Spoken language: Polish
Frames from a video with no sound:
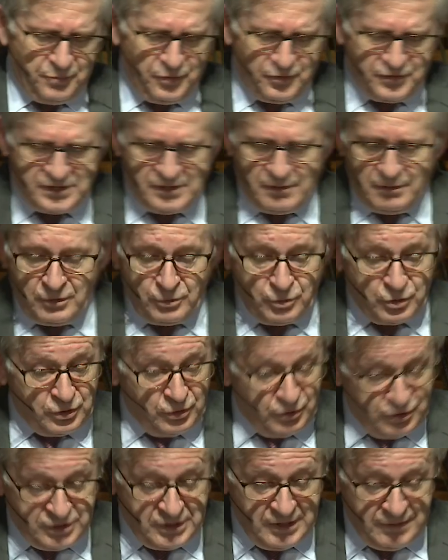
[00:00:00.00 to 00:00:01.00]
powstała już
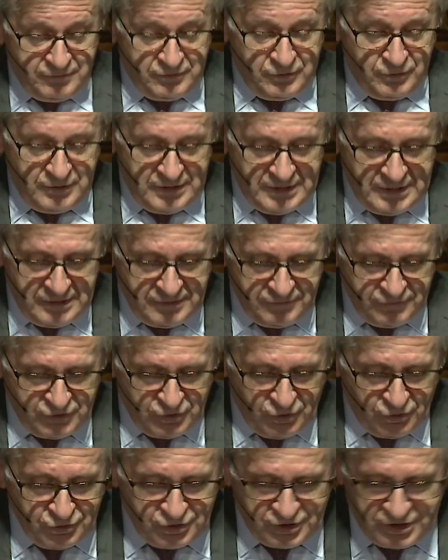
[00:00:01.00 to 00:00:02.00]
dość dawno, ale
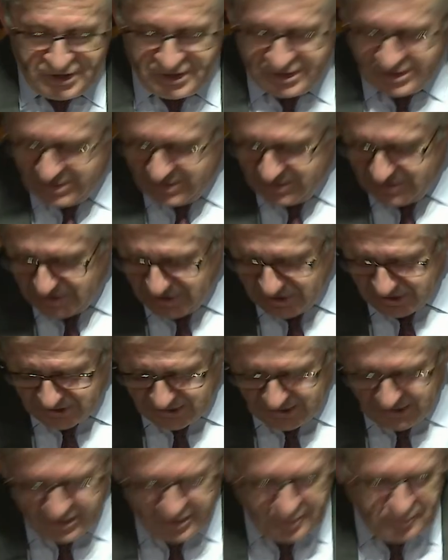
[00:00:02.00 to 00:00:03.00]
wciąż jest
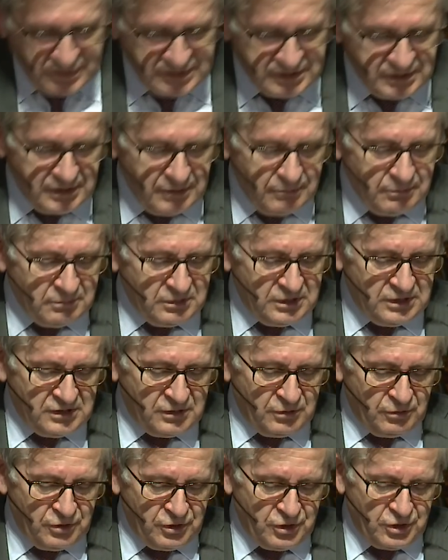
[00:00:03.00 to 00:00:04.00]
cennym materiałem
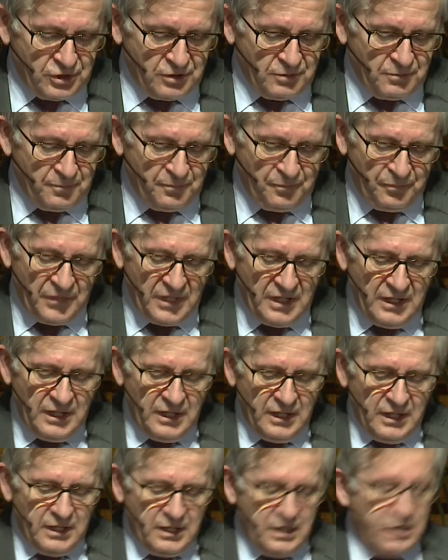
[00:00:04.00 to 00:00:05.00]
historycznym.
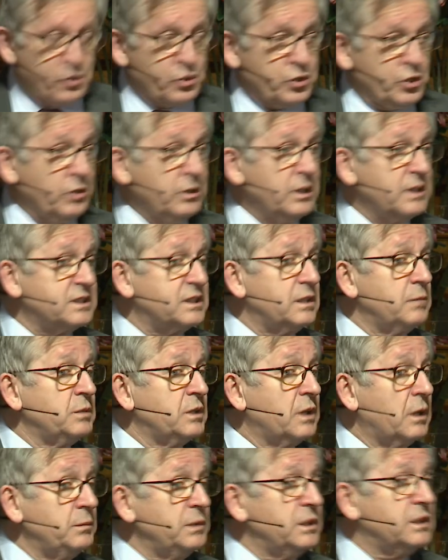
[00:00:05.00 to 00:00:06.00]
Jego żona
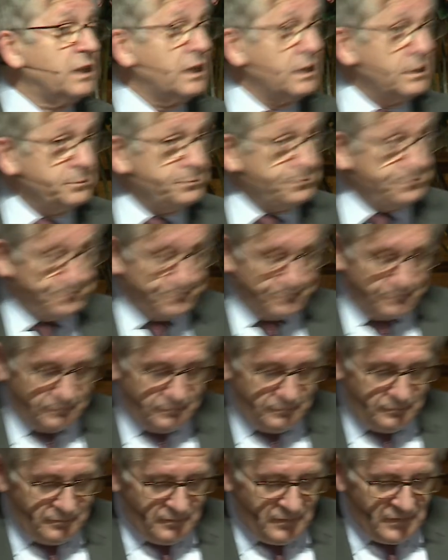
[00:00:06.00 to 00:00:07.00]
Semiramida
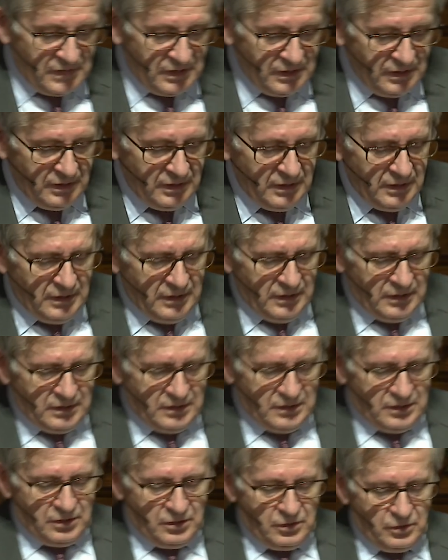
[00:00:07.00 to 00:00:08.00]

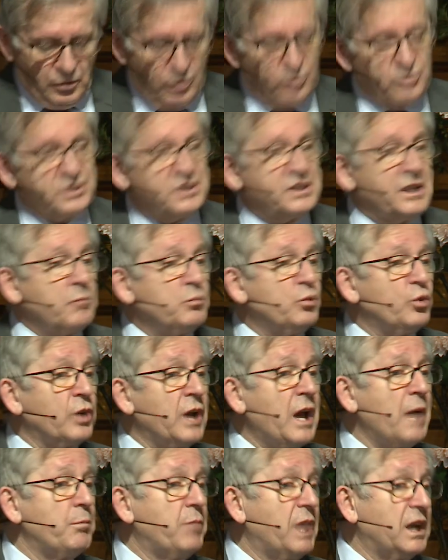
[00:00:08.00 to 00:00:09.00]
E, o
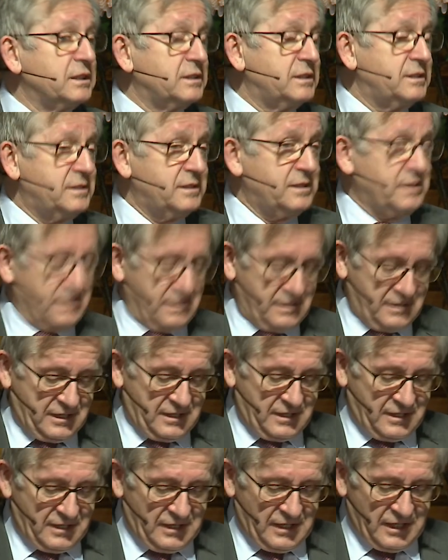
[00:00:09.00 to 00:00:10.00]
samurabat,
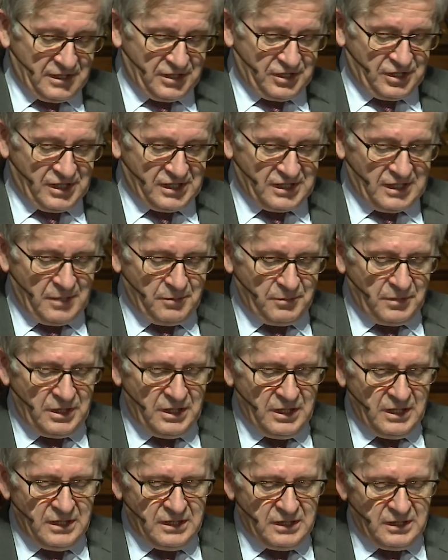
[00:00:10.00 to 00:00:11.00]
jak, jak czasami,
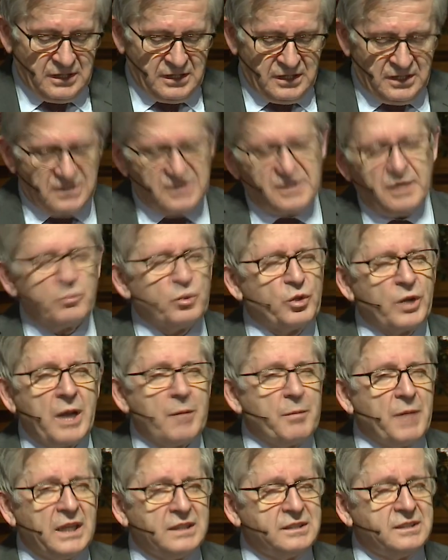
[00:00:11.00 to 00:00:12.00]
e,
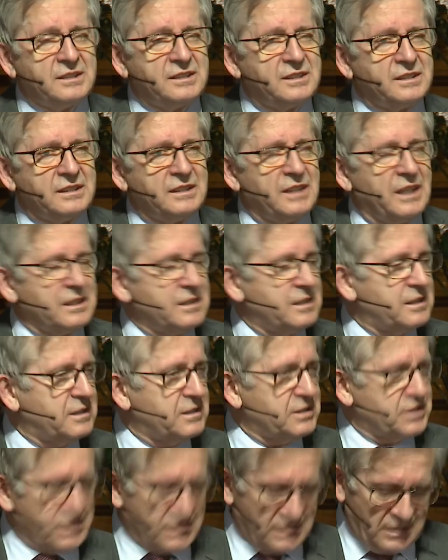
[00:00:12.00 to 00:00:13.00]
samuramat, jak
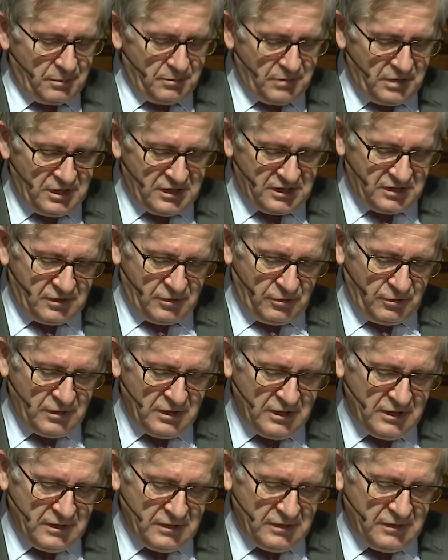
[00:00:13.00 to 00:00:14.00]
czasami jest to
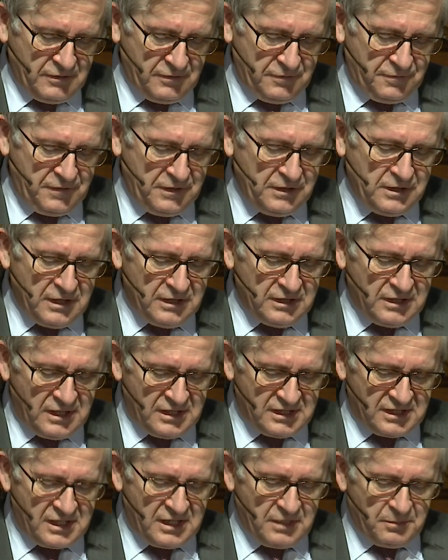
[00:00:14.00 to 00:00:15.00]
e, w innej
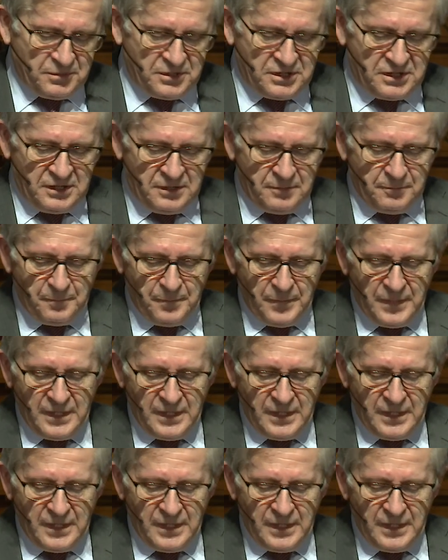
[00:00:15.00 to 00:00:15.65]
transkrypcji.